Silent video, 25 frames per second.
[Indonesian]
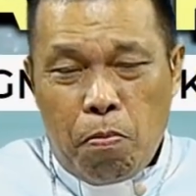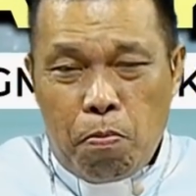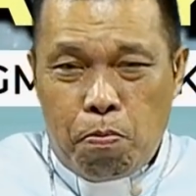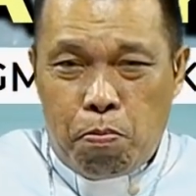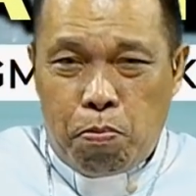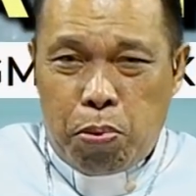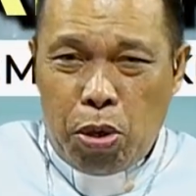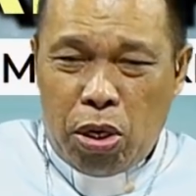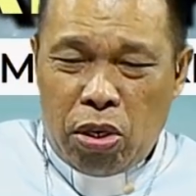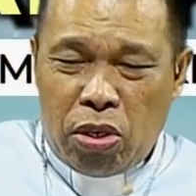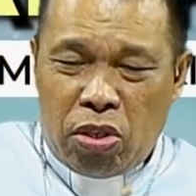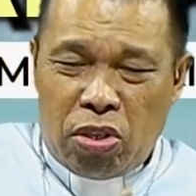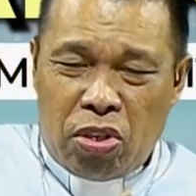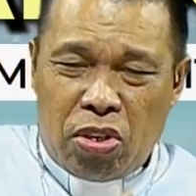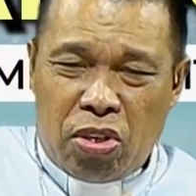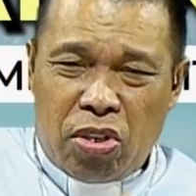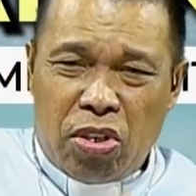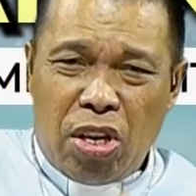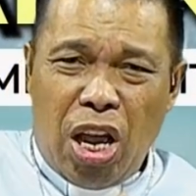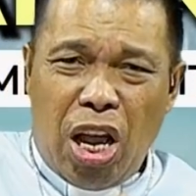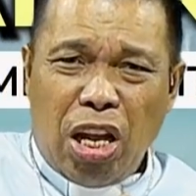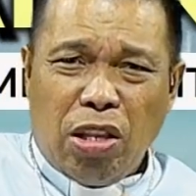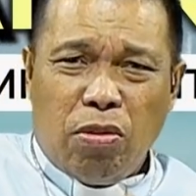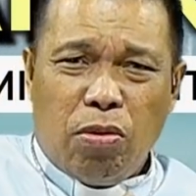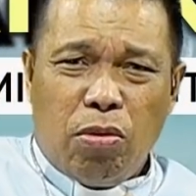
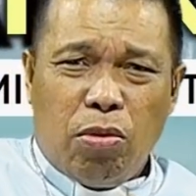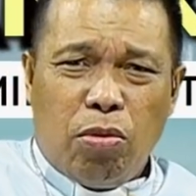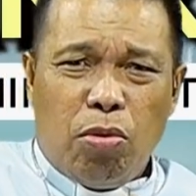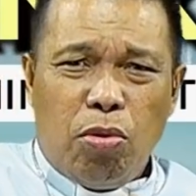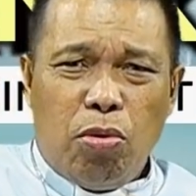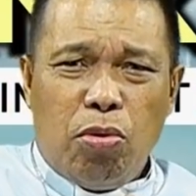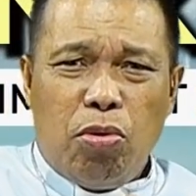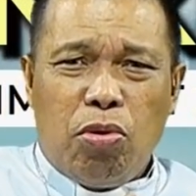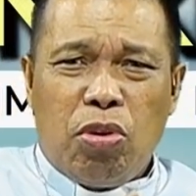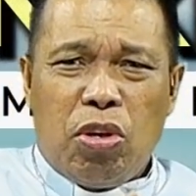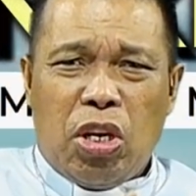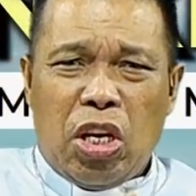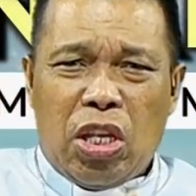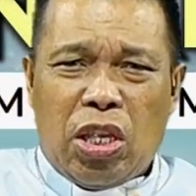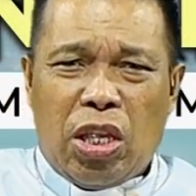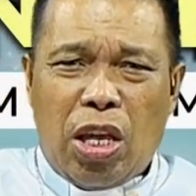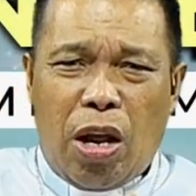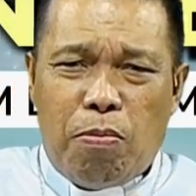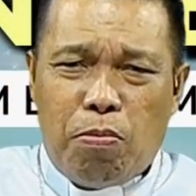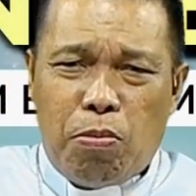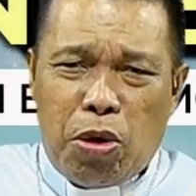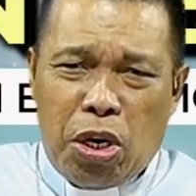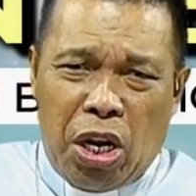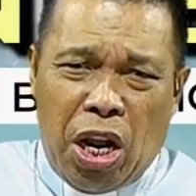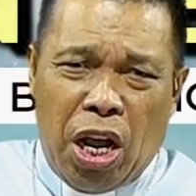Bersatu
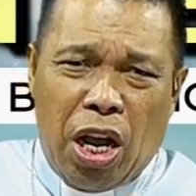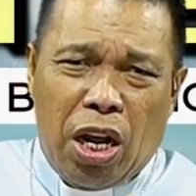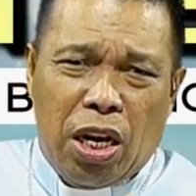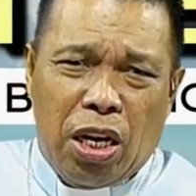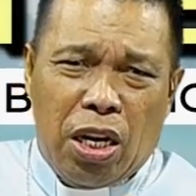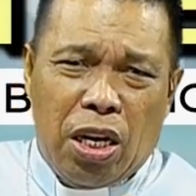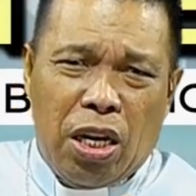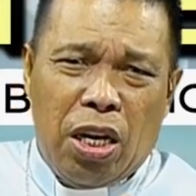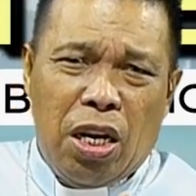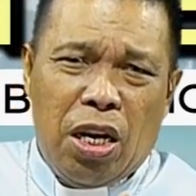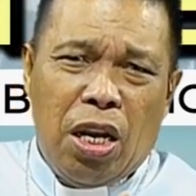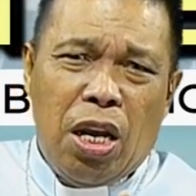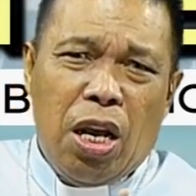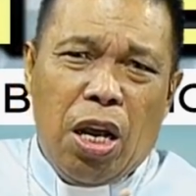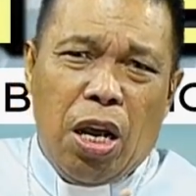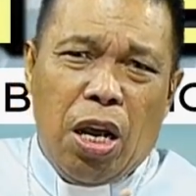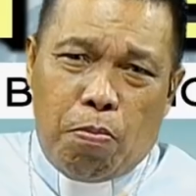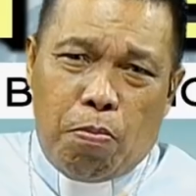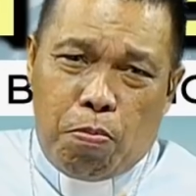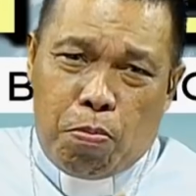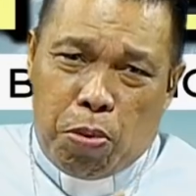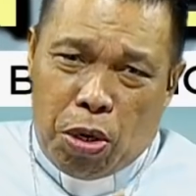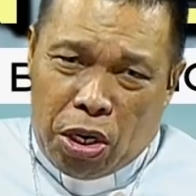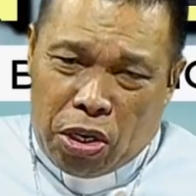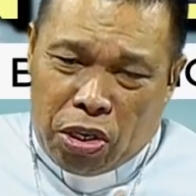kita menang,
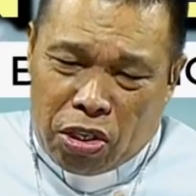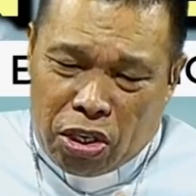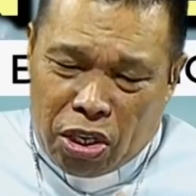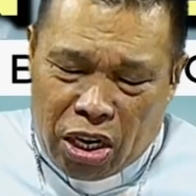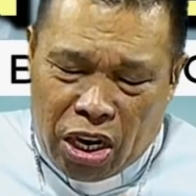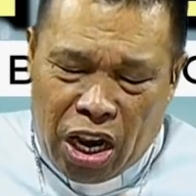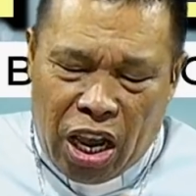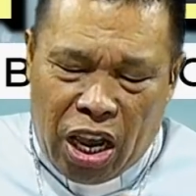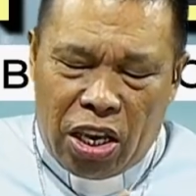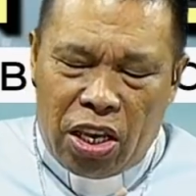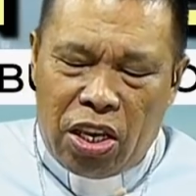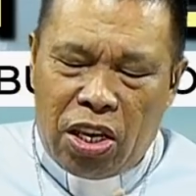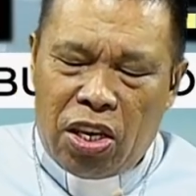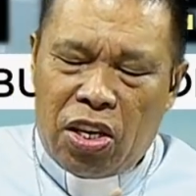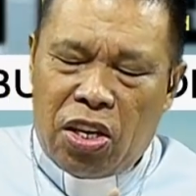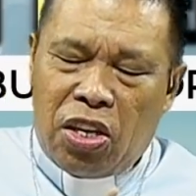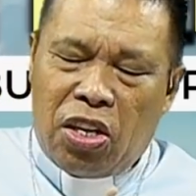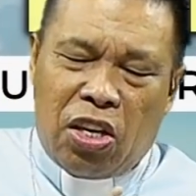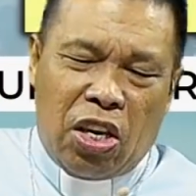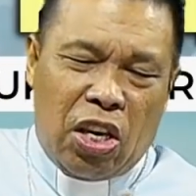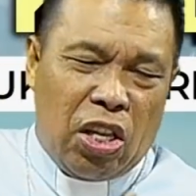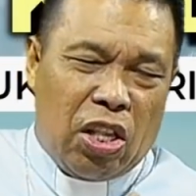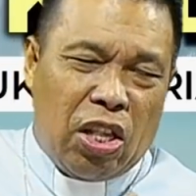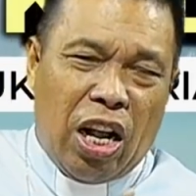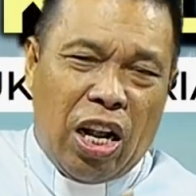
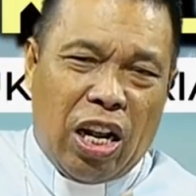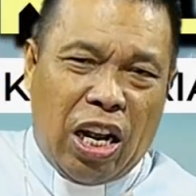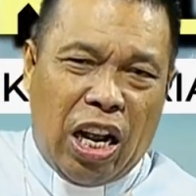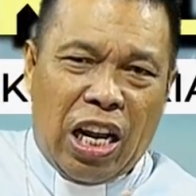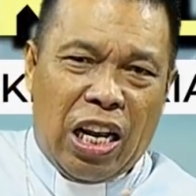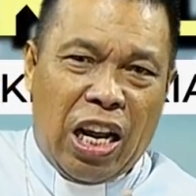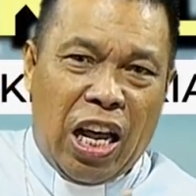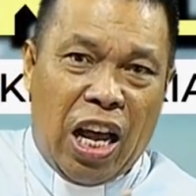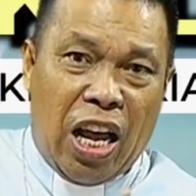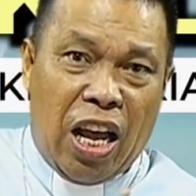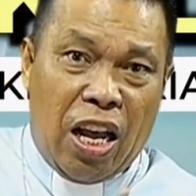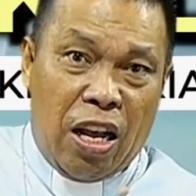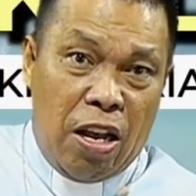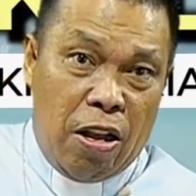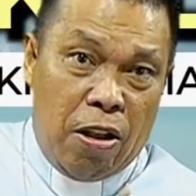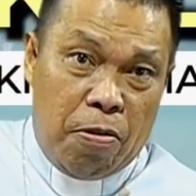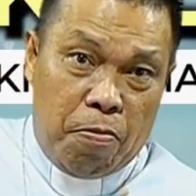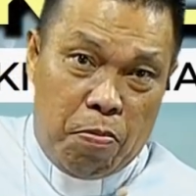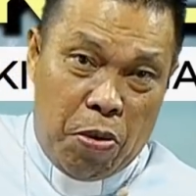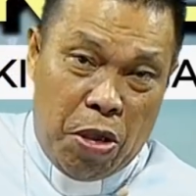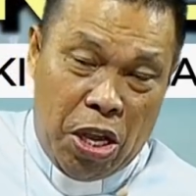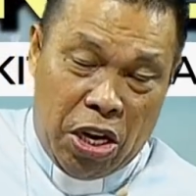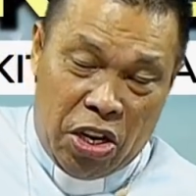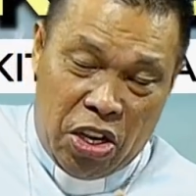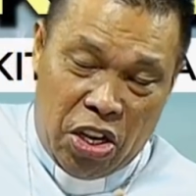bercerai kita kalah.
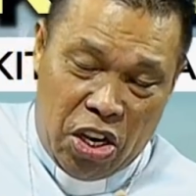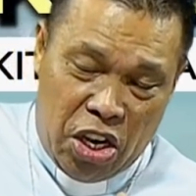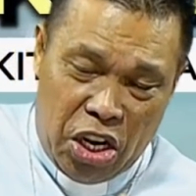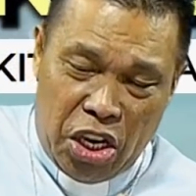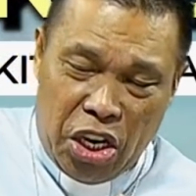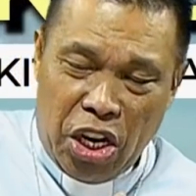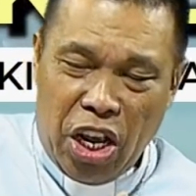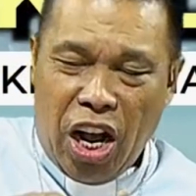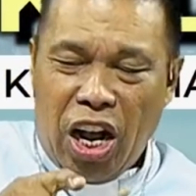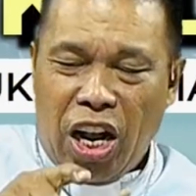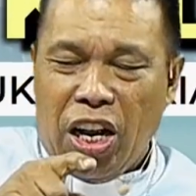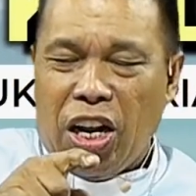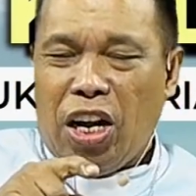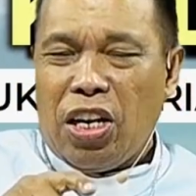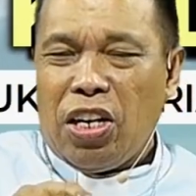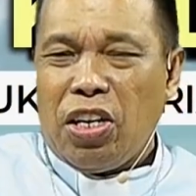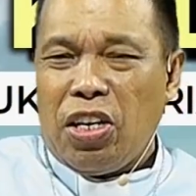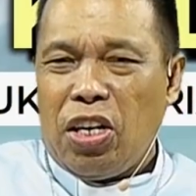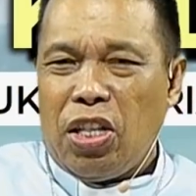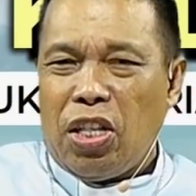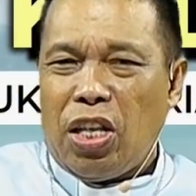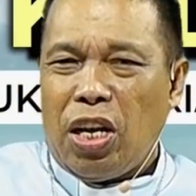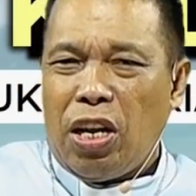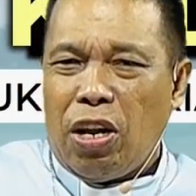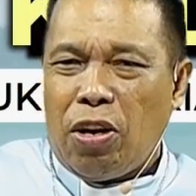Biar ini yang
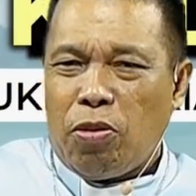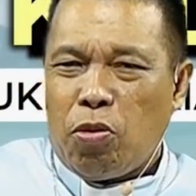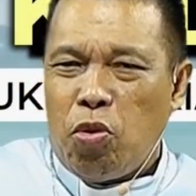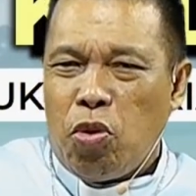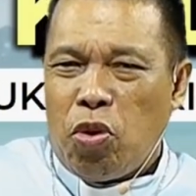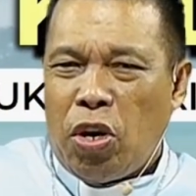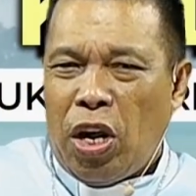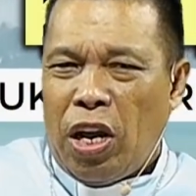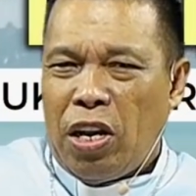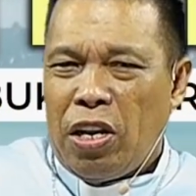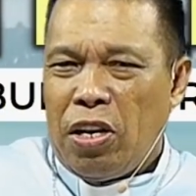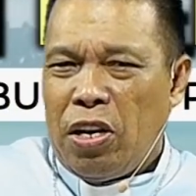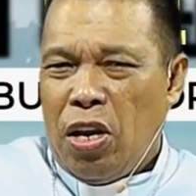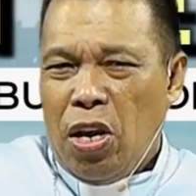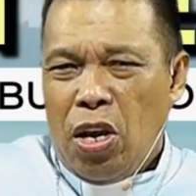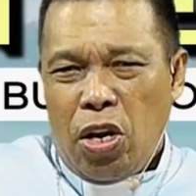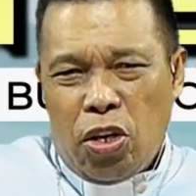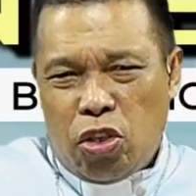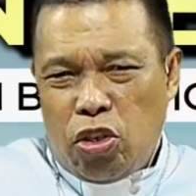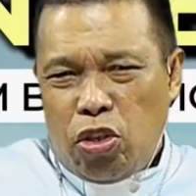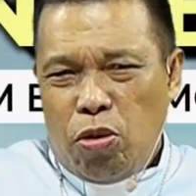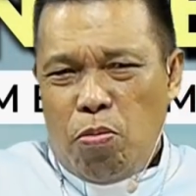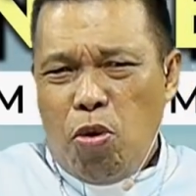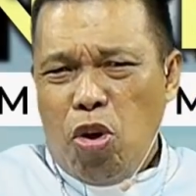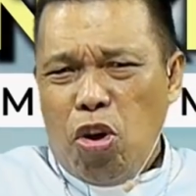akan kita lakukan.
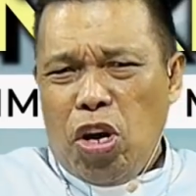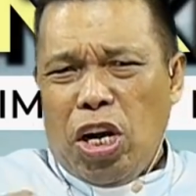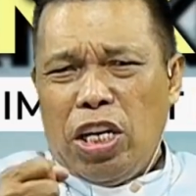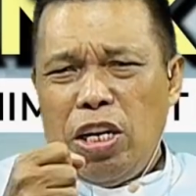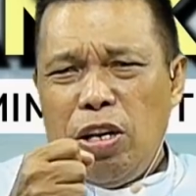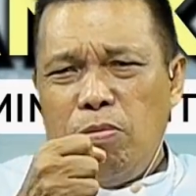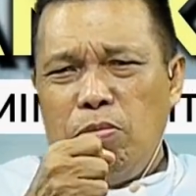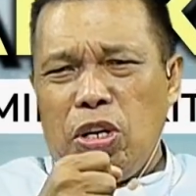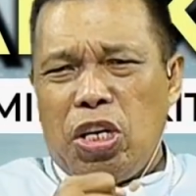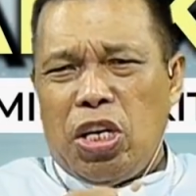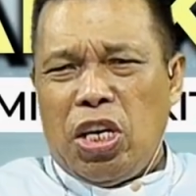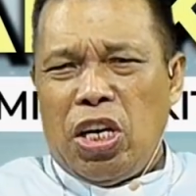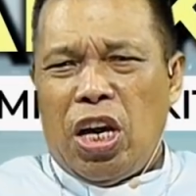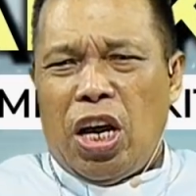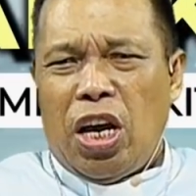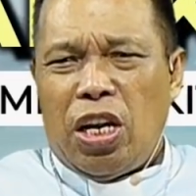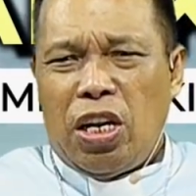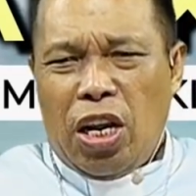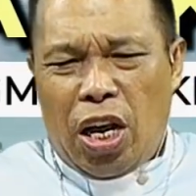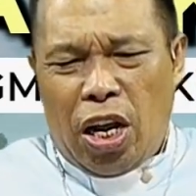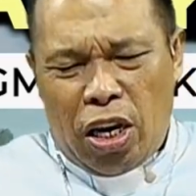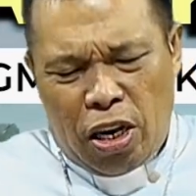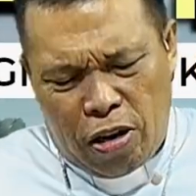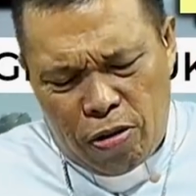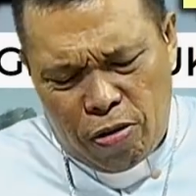Semoga
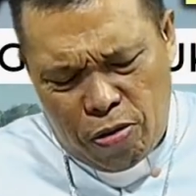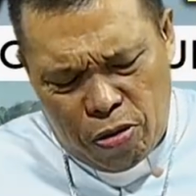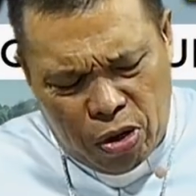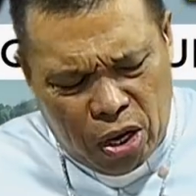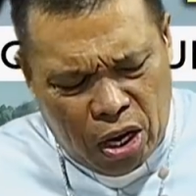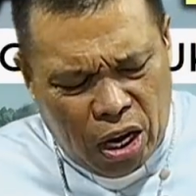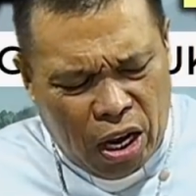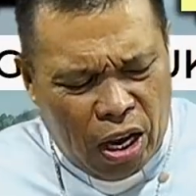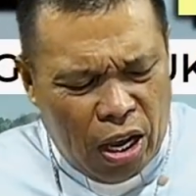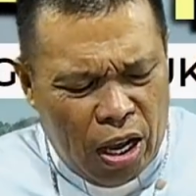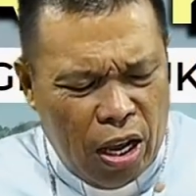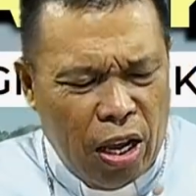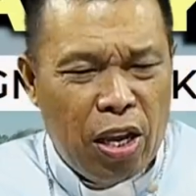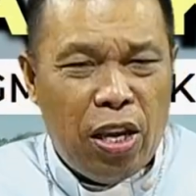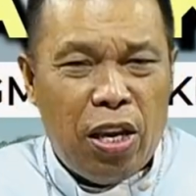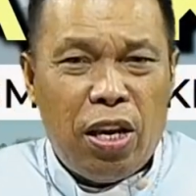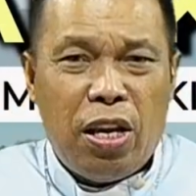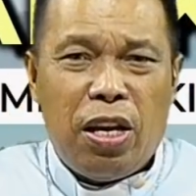demikian. Haleluya.